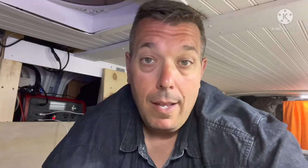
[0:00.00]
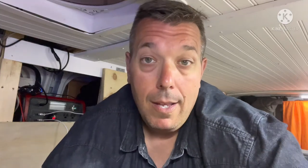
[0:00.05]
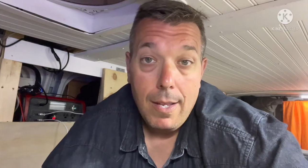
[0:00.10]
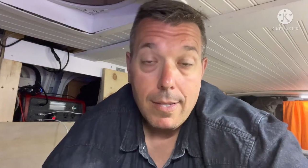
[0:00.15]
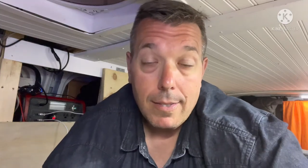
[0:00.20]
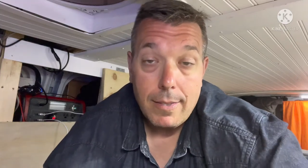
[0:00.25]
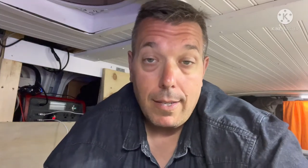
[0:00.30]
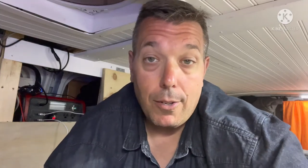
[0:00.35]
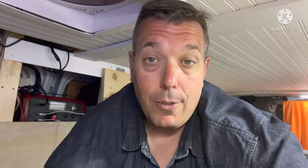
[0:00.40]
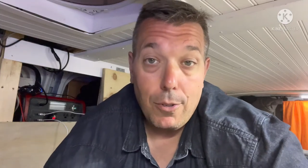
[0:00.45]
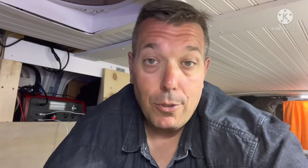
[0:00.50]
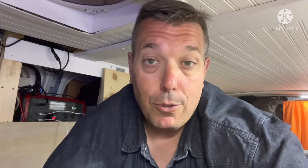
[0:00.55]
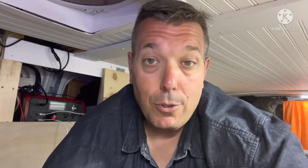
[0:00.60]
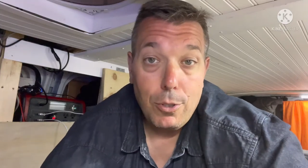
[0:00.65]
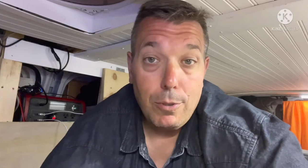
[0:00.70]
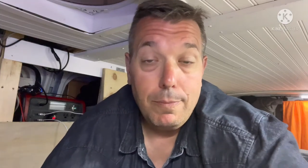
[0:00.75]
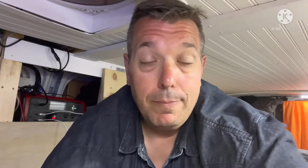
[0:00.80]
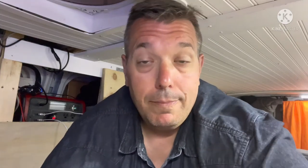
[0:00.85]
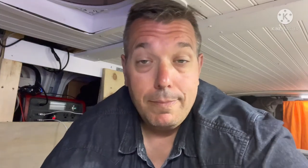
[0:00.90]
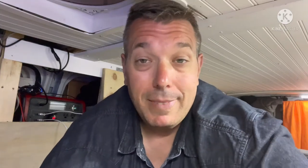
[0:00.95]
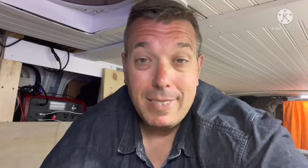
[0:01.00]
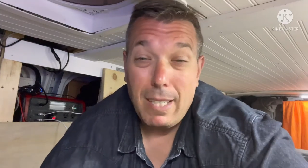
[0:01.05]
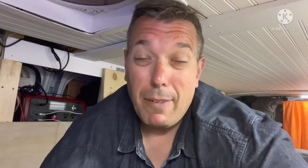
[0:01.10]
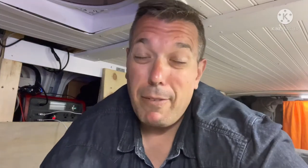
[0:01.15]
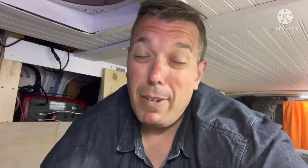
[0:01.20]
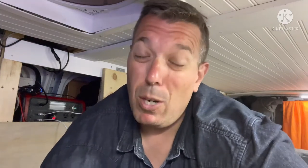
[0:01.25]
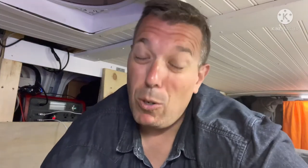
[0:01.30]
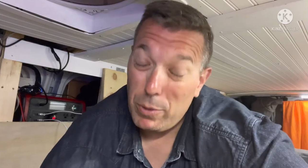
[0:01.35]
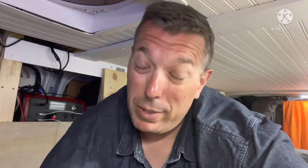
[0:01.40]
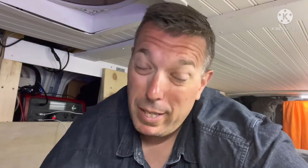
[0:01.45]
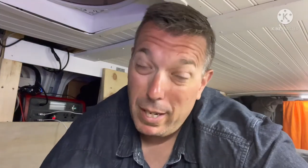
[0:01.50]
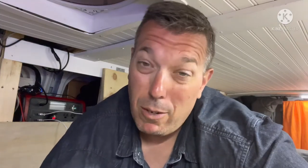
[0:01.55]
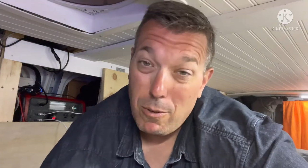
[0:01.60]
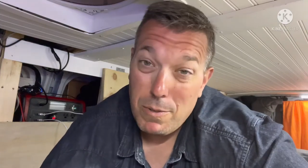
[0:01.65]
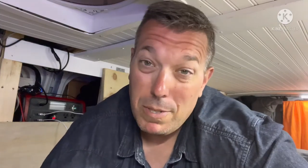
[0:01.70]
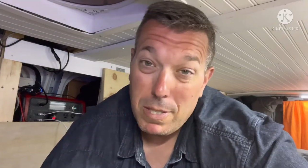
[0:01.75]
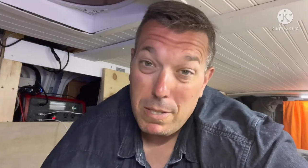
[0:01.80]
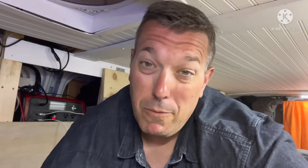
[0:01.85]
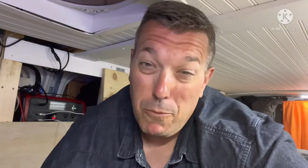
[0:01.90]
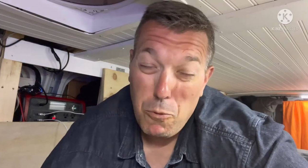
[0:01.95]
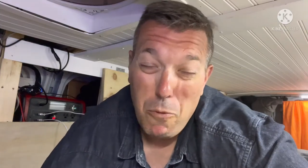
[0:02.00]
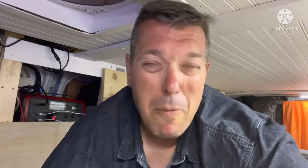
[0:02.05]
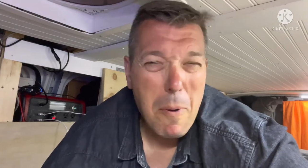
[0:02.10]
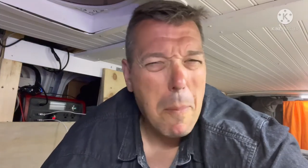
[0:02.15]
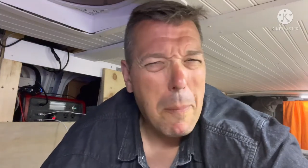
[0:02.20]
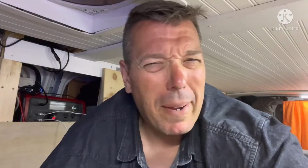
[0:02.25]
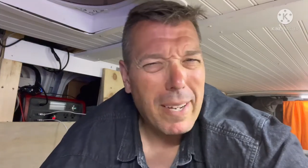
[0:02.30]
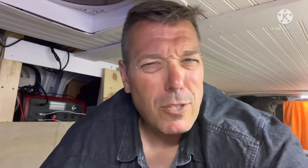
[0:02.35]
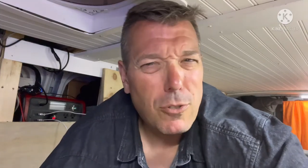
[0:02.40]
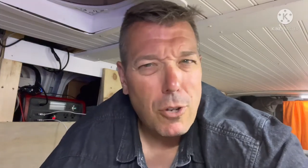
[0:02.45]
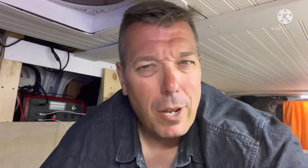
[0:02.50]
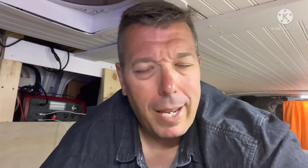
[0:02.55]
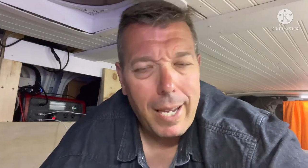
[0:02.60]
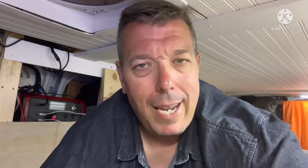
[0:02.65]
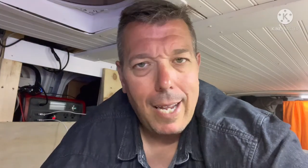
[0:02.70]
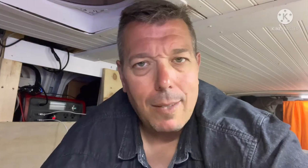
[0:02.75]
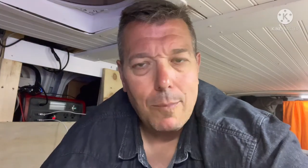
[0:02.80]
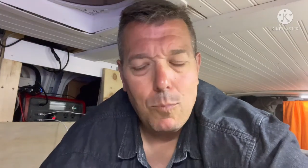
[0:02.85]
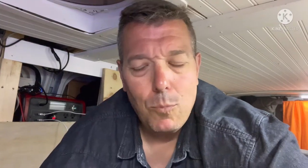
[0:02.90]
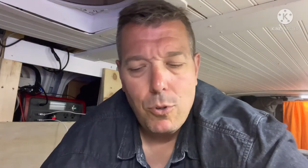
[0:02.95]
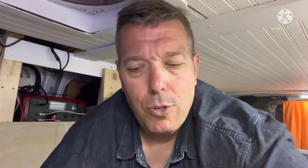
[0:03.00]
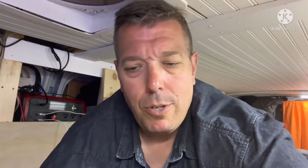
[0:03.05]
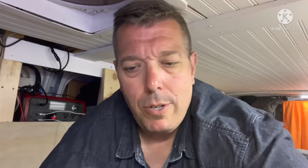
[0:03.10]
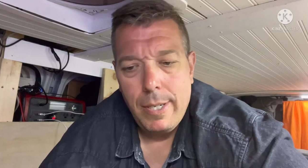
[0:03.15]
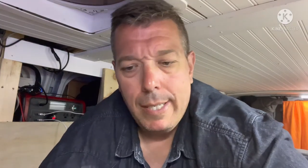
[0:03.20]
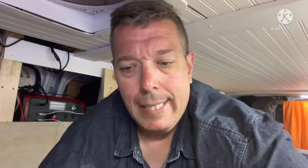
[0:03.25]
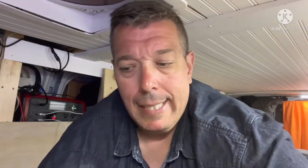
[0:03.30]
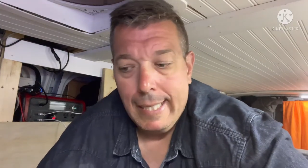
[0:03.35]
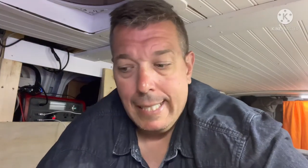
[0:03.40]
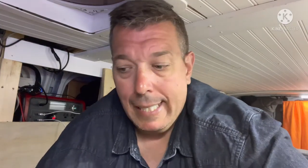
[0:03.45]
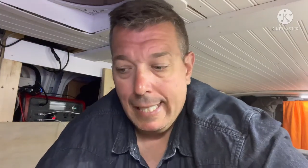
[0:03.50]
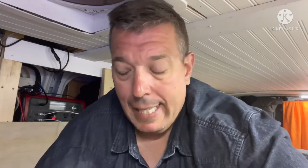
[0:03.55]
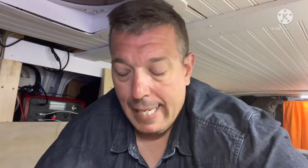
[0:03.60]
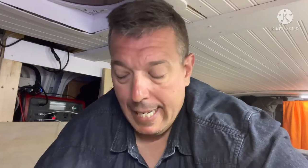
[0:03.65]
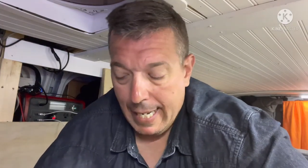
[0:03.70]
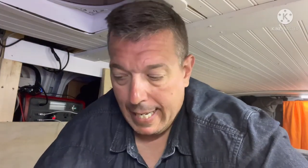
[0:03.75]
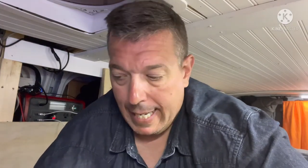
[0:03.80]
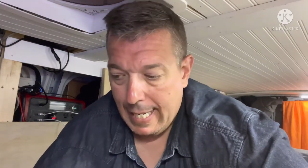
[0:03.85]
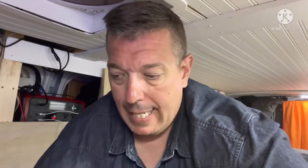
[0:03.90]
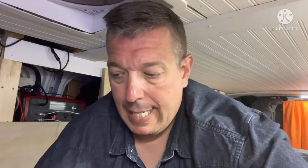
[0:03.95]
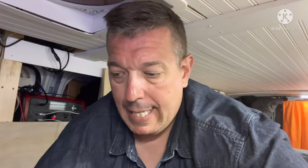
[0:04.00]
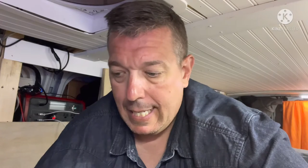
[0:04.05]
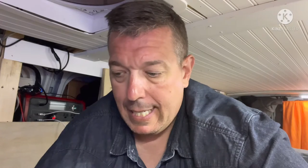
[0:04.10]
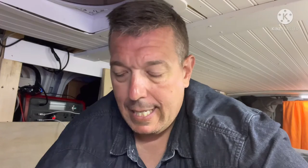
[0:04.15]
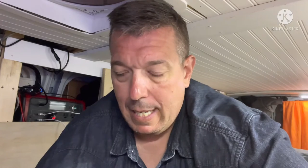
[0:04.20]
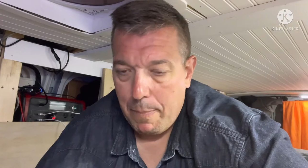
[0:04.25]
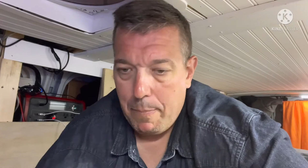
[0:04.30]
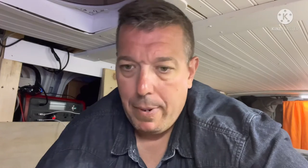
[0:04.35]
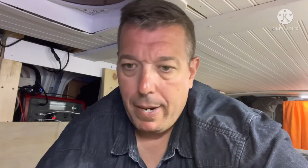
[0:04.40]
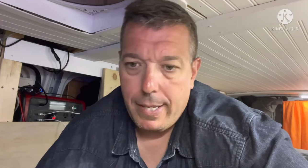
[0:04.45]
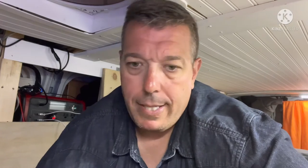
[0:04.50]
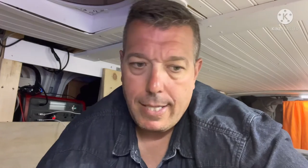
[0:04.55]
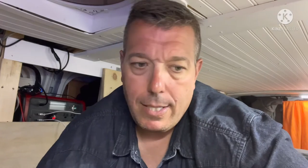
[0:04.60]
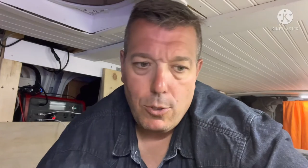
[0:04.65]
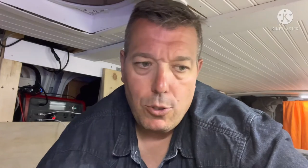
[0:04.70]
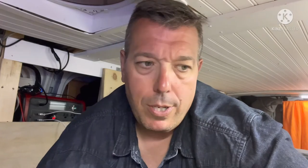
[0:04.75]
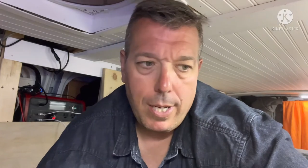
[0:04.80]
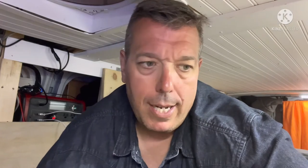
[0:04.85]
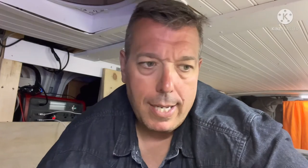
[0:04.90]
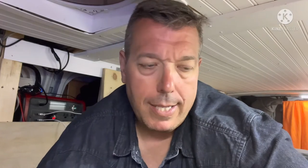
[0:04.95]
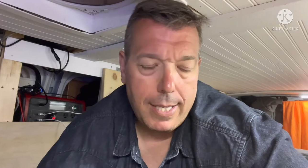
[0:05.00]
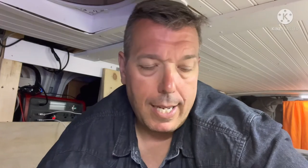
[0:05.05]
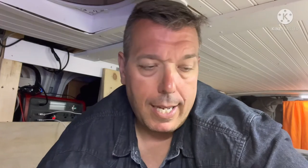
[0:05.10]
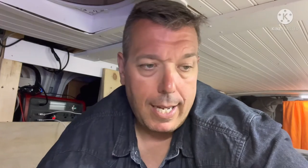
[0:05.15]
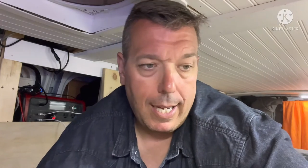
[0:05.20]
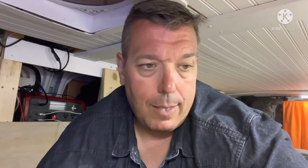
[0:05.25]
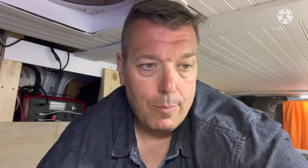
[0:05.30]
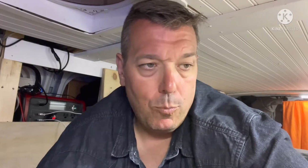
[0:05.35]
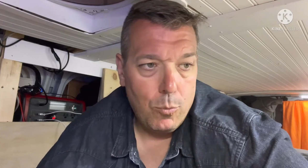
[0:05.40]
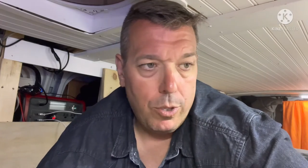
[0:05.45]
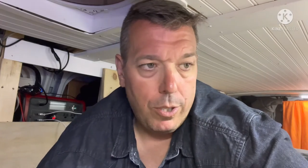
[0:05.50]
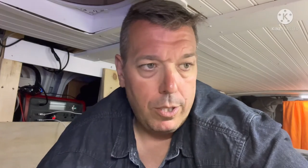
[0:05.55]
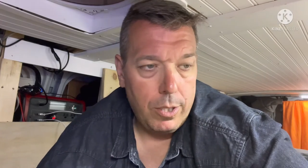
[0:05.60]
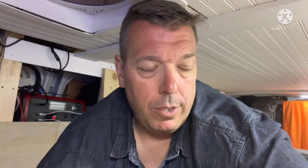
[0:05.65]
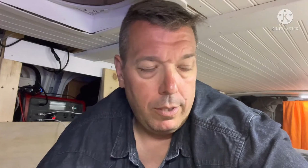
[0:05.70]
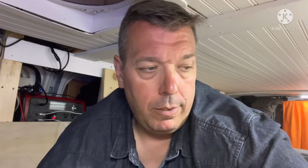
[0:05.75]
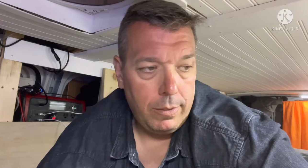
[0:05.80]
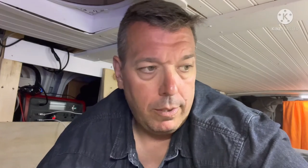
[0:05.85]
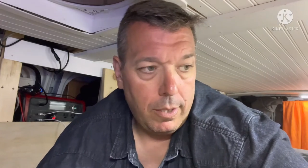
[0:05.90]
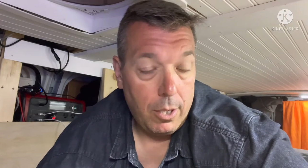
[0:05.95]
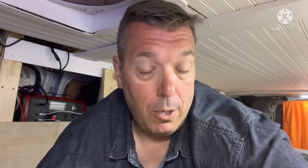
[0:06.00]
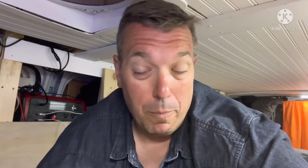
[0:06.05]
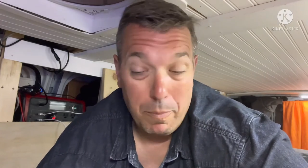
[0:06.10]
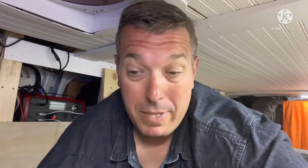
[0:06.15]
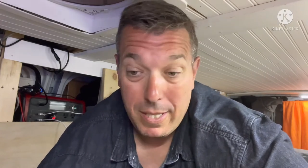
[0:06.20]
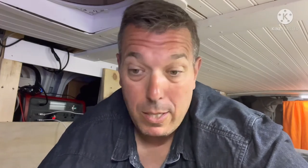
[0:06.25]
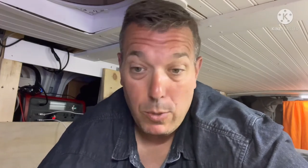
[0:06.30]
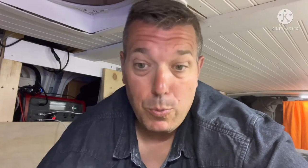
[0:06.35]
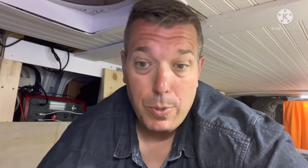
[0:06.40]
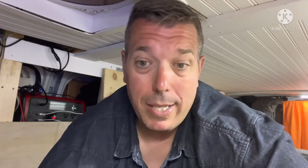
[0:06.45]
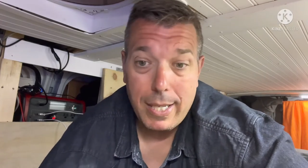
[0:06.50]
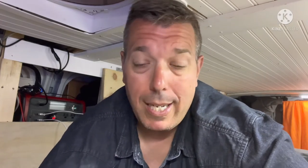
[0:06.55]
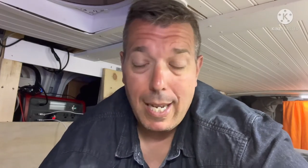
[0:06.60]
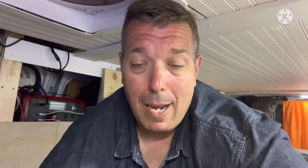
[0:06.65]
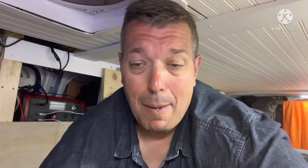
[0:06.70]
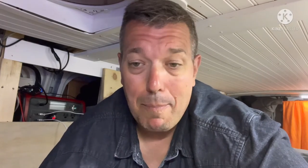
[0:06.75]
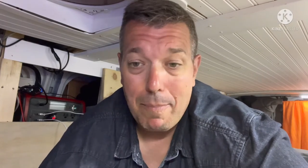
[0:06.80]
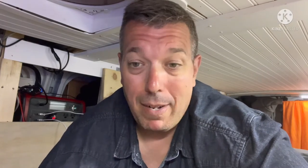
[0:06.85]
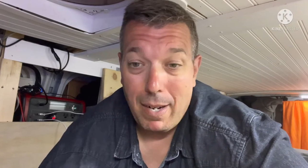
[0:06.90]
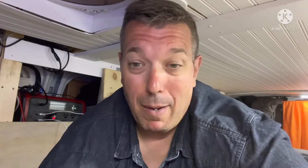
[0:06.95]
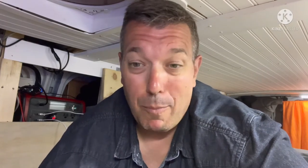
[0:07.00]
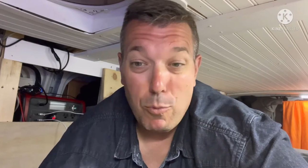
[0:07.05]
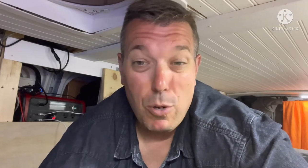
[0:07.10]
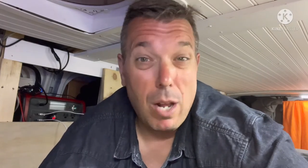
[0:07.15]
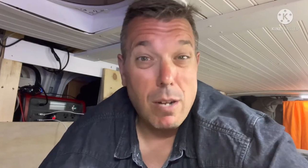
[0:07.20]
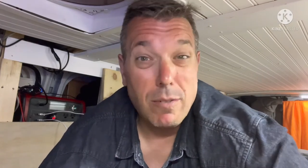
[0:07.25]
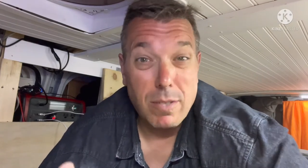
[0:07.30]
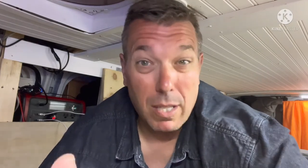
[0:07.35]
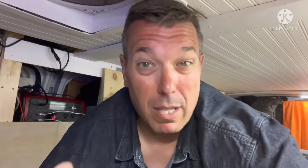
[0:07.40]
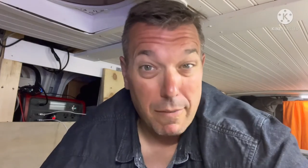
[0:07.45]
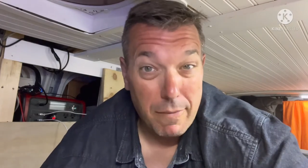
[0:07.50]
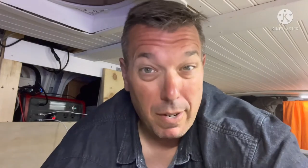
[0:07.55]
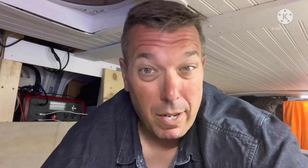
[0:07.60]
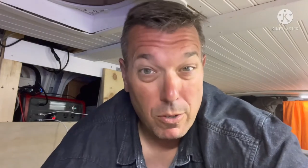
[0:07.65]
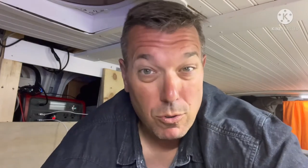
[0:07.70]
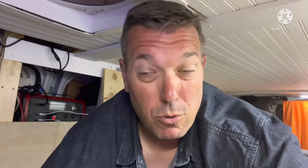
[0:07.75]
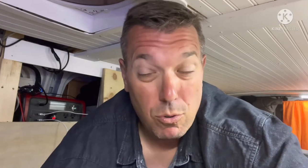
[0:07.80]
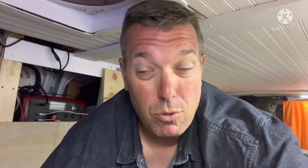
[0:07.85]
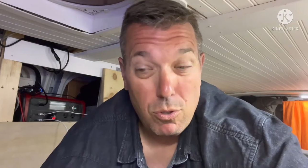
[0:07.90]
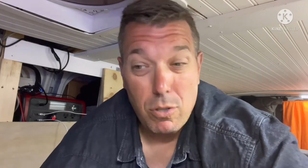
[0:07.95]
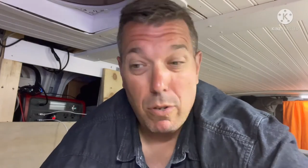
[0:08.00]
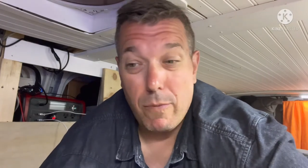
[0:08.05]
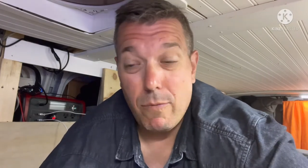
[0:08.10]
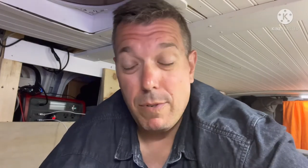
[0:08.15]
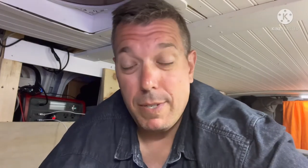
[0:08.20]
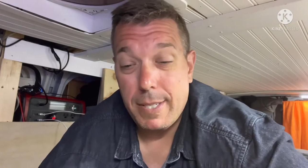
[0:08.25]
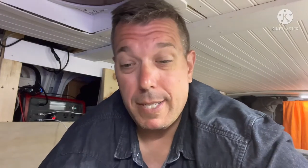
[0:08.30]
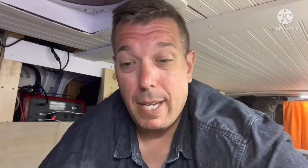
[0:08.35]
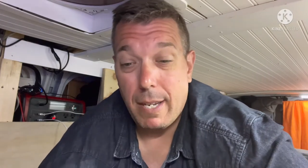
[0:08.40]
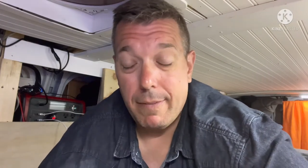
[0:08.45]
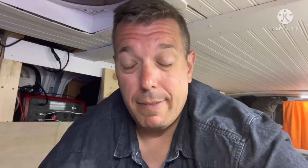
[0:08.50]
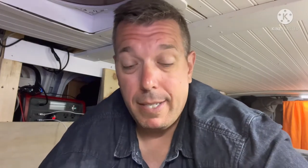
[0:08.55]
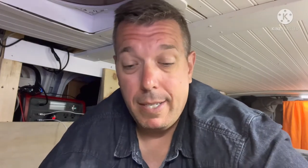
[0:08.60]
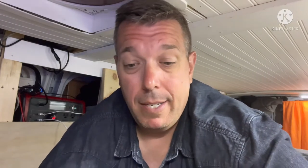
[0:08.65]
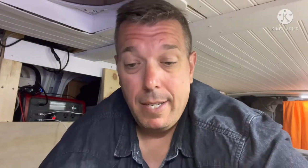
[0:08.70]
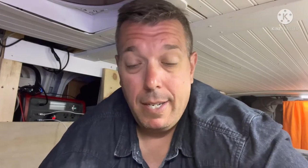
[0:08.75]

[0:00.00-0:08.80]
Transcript: Salut YouTube! Ça fait longtemps qu'on s'est vu, fait presque quatre mois. Qu'est-ce qui s'est passé durant ces quatre mois-là? Un petit recap, l'ambulance était vendue, ça vous le savez.